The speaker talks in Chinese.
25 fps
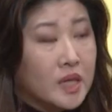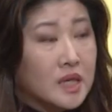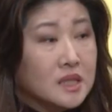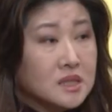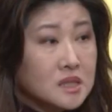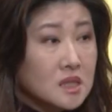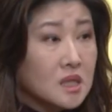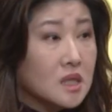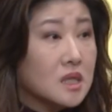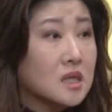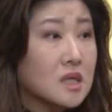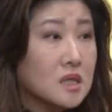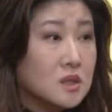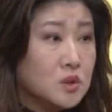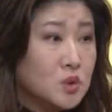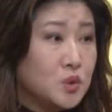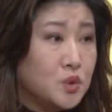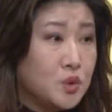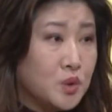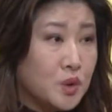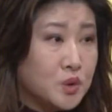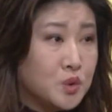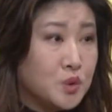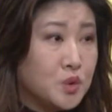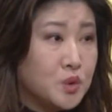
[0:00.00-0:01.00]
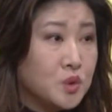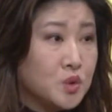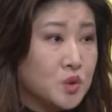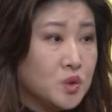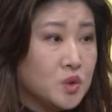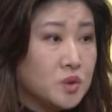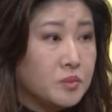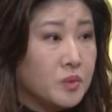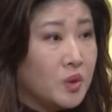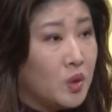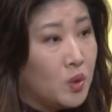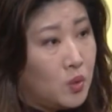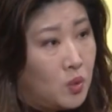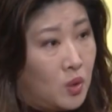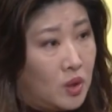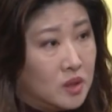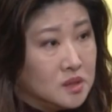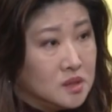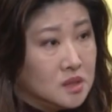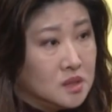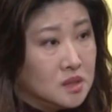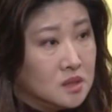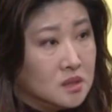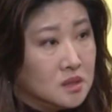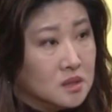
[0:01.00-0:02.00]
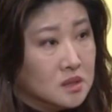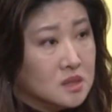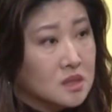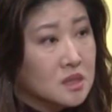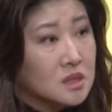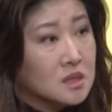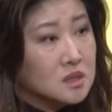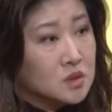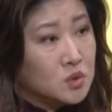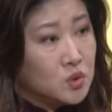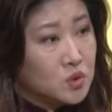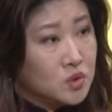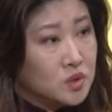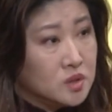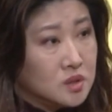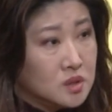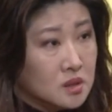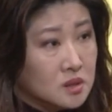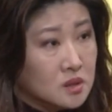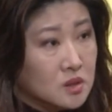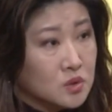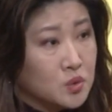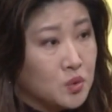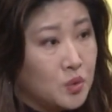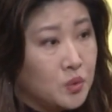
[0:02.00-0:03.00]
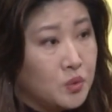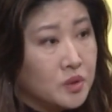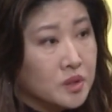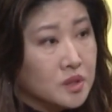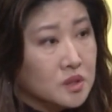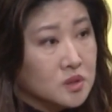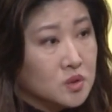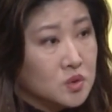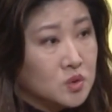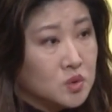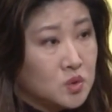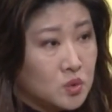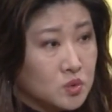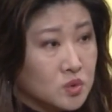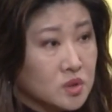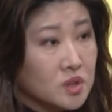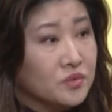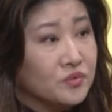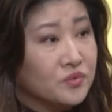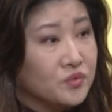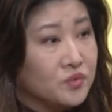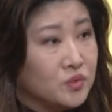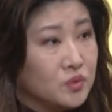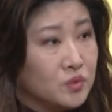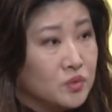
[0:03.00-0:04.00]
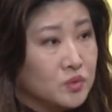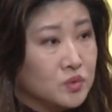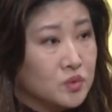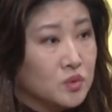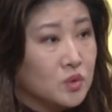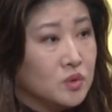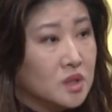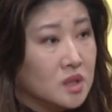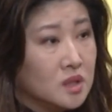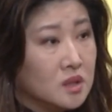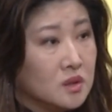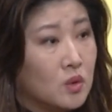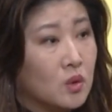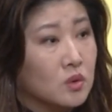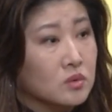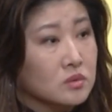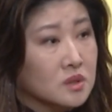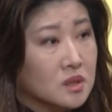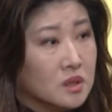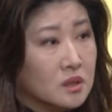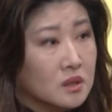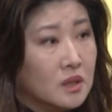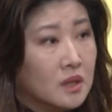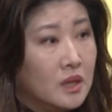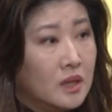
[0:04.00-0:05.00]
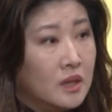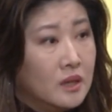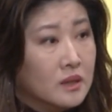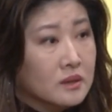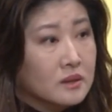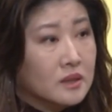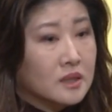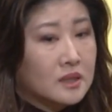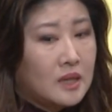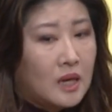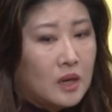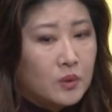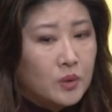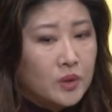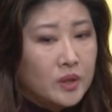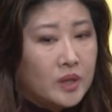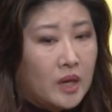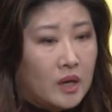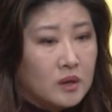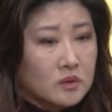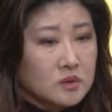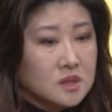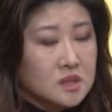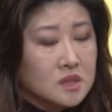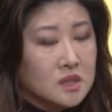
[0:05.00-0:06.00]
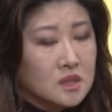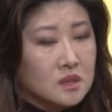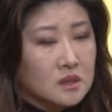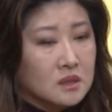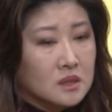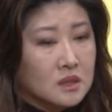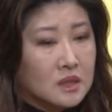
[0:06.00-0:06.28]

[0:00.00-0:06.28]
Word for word: 那这个跟学区是没有关系的，这个就是真的所谓的是州政府所提供的。对，那他会了解